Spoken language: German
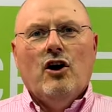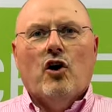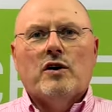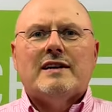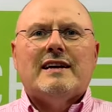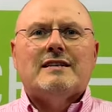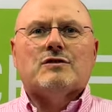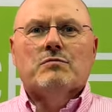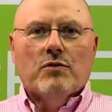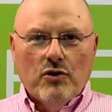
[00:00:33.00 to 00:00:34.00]
Heute geht es
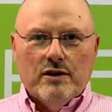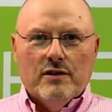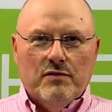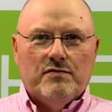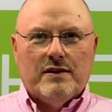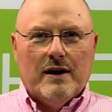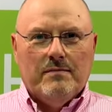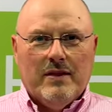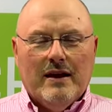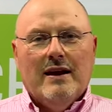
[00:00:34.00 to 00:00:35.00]
um Muldenlüfter,
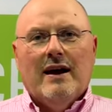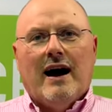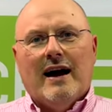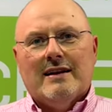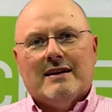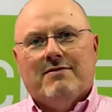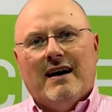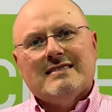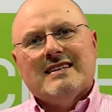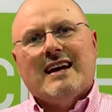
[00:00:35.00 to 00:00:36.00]
ein
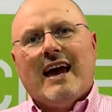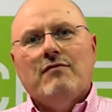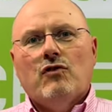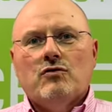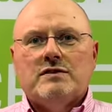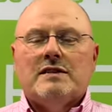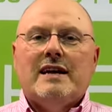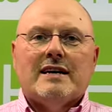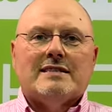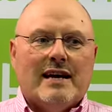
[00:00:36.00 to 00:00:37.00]
quasi
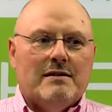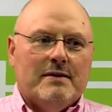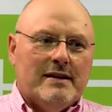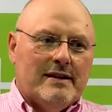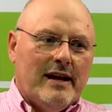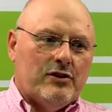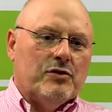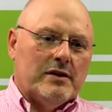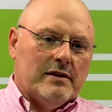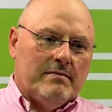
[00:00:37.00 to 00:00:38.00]
revolutionäres Element in der
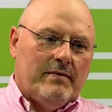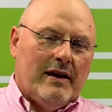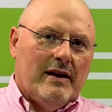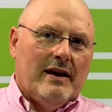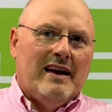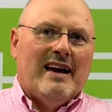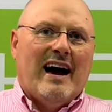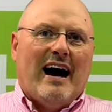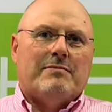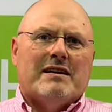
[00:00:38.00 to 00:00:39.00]
Küche.
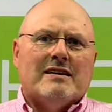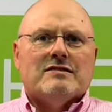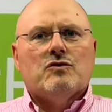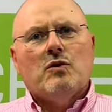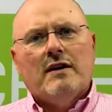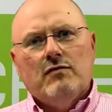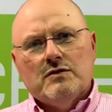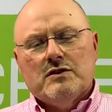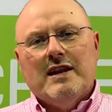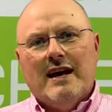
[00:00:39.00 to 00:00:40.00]
Aber so
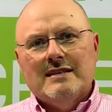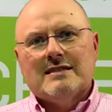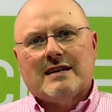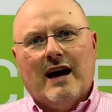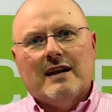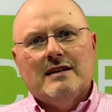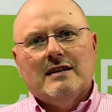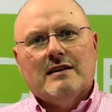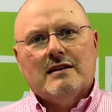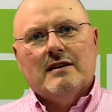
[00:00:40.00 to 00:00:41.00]
revolutionär ist es gar
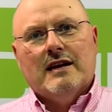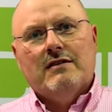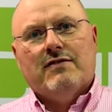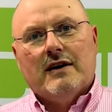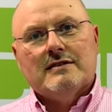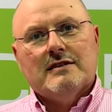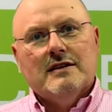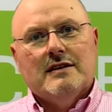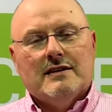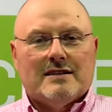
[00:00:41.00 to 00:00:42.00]
nicht, jedenfalls
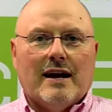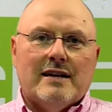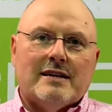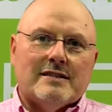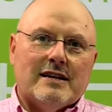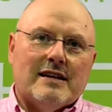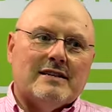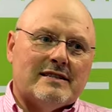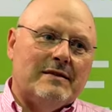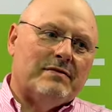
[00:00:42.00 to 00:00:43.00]
nicht zeitlich gesehen, denn
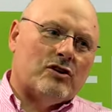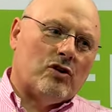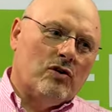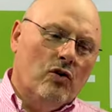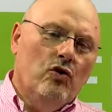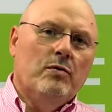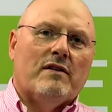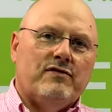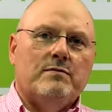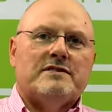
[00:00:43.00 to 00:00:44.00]
es gibt es schon über
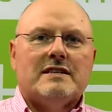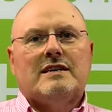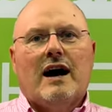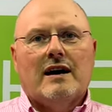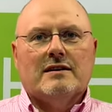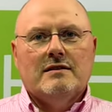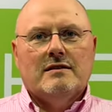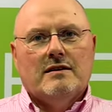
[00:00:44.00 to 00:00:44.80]
50 Jahre,